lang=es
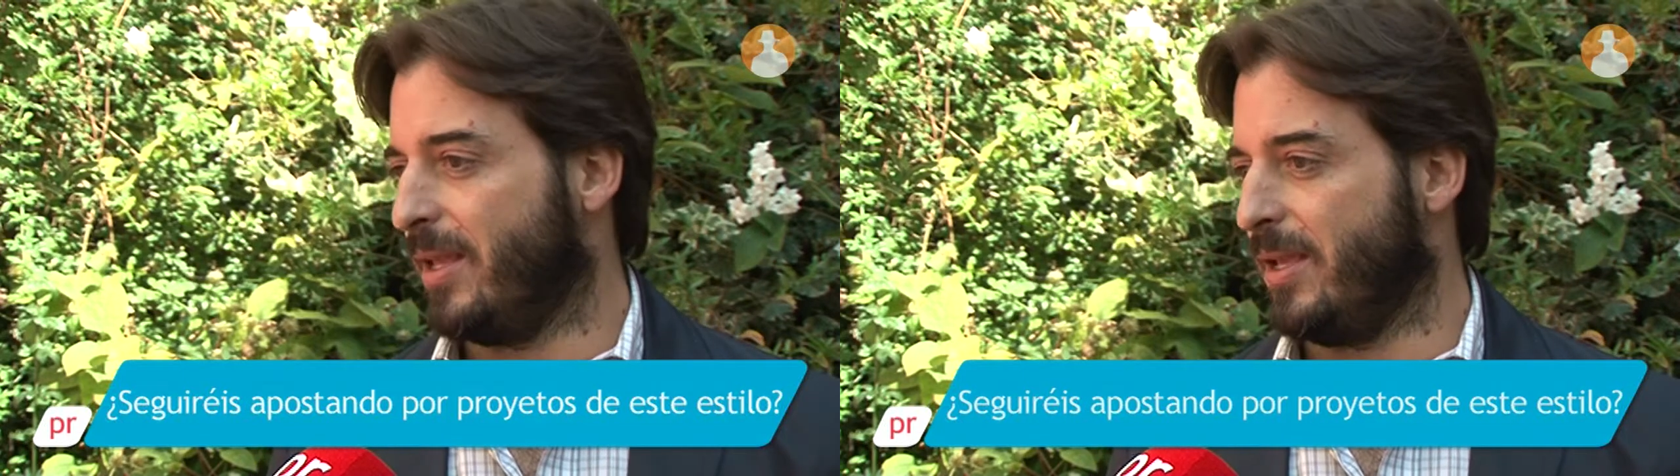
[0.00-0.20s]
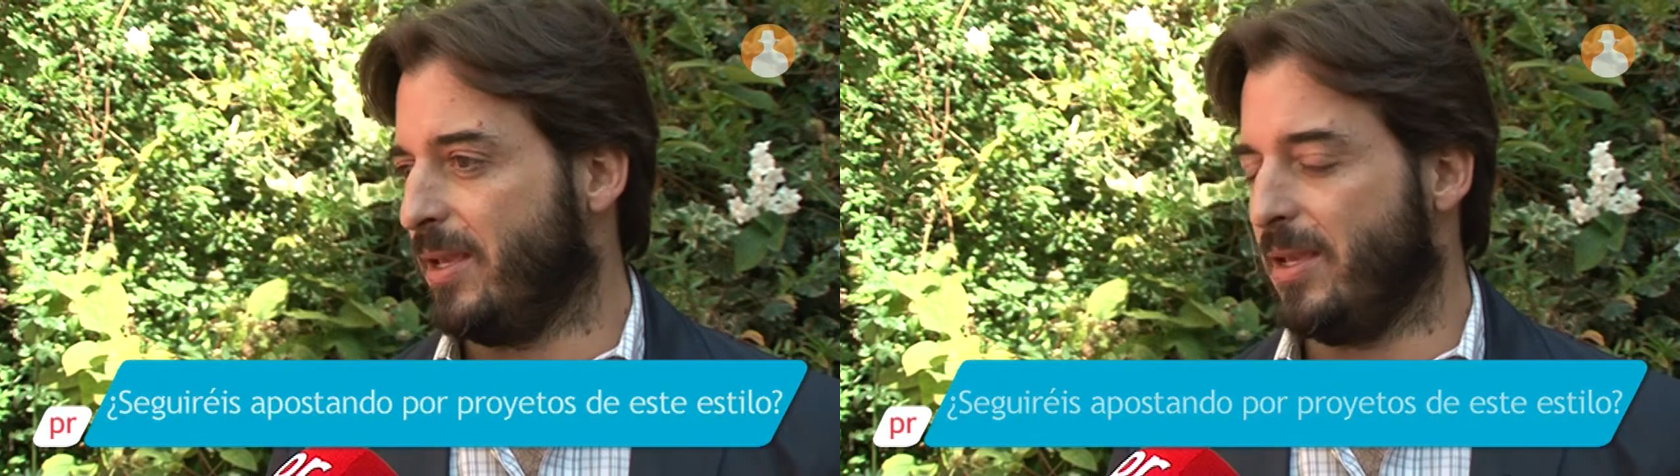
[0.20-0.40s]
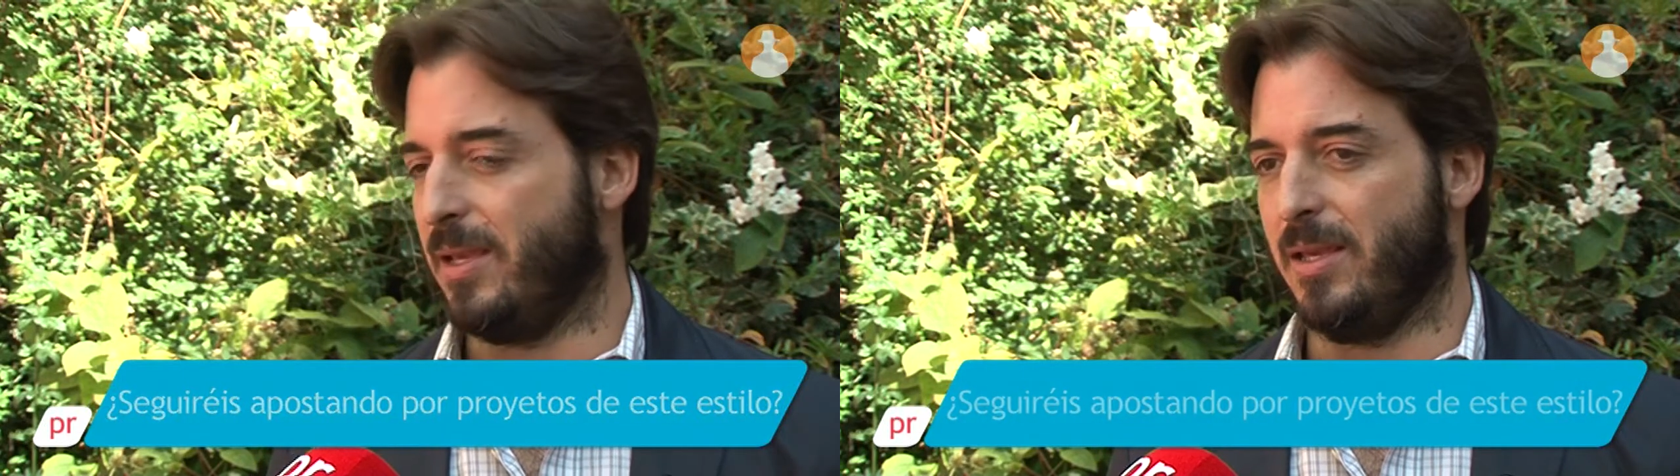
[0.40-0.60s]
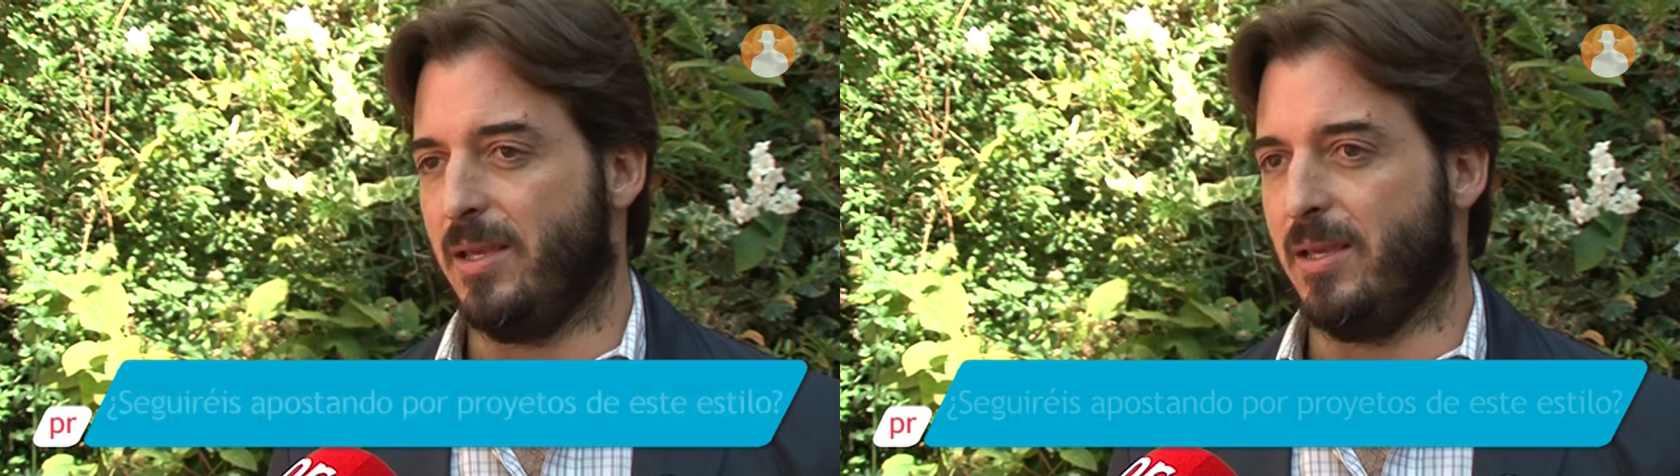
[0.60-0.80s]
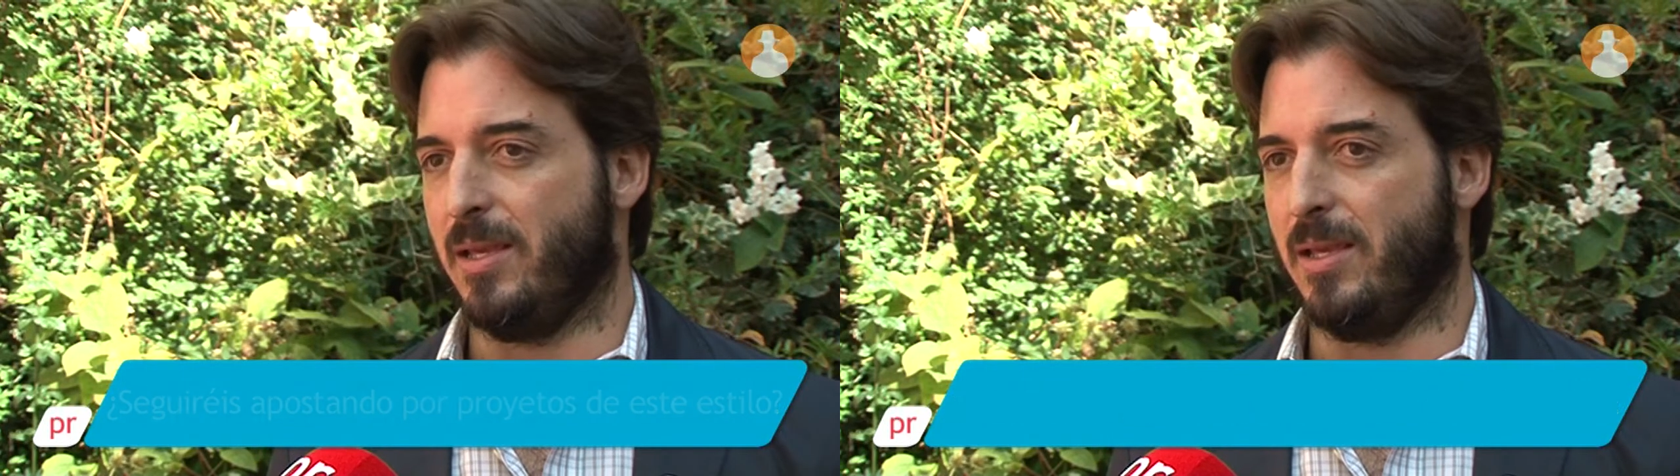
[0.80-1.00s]

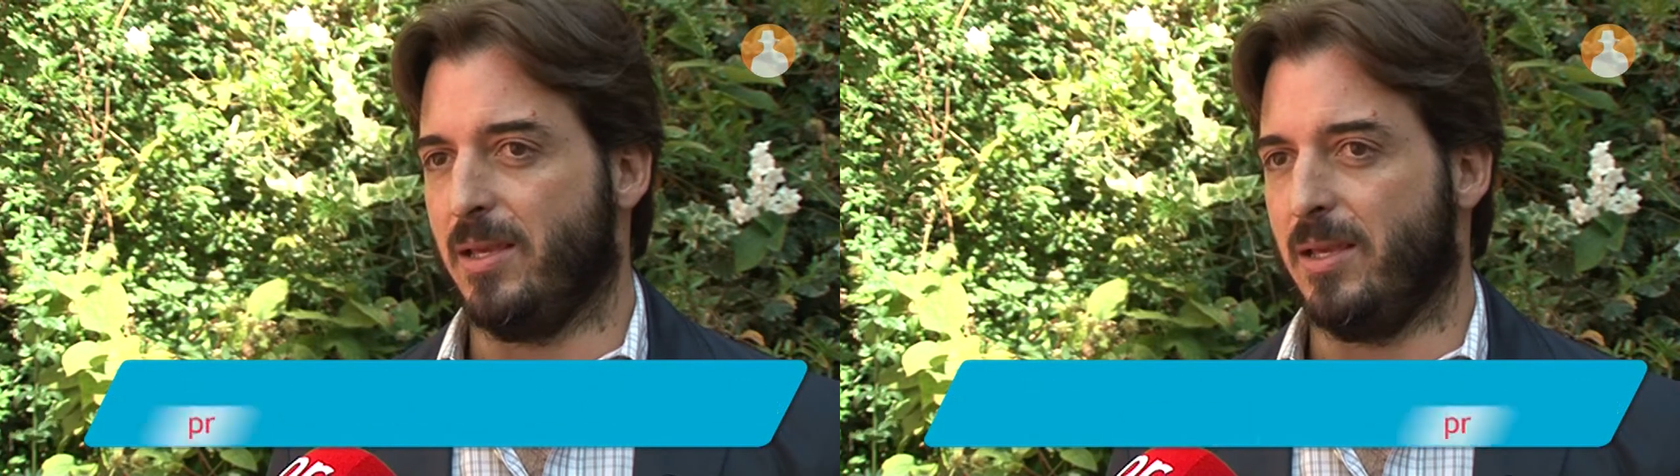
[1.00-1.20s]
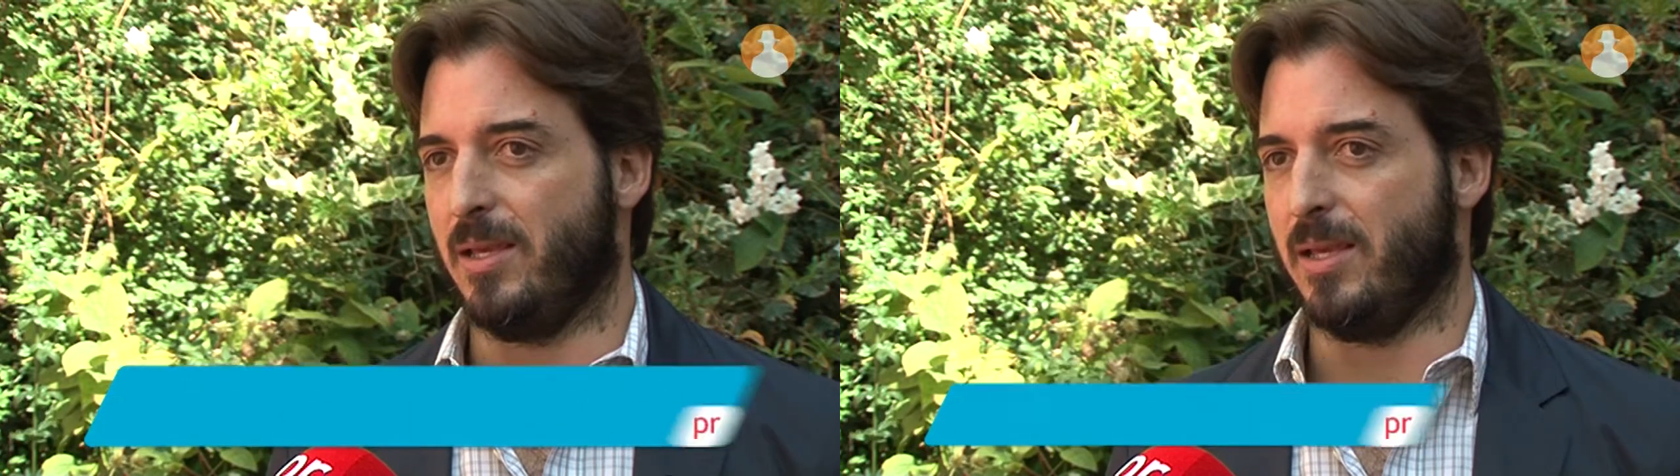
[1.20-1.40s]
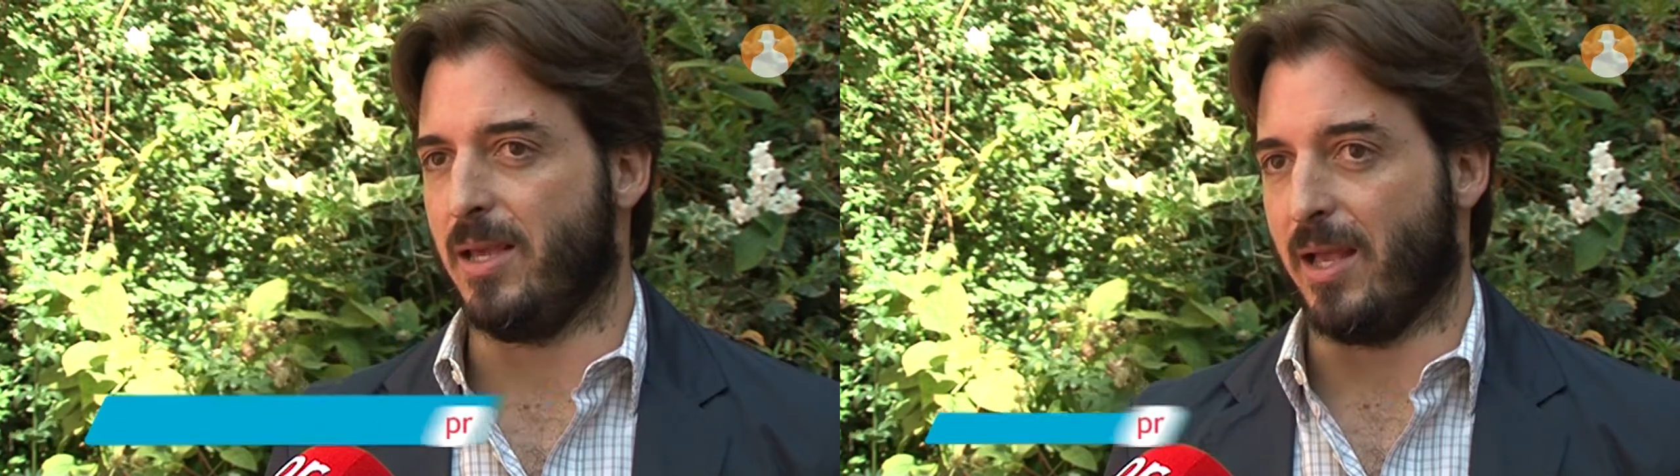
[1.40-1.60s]
y,